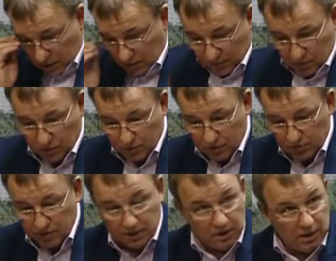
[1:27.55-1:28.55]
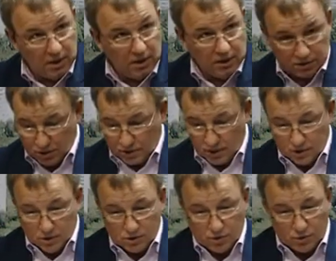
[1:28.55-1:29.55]
Я позволю себе зачитать
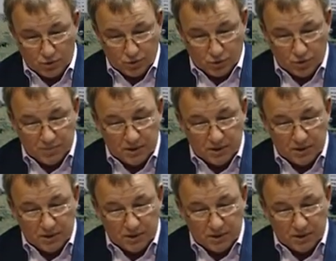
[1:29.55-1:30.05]
строчку.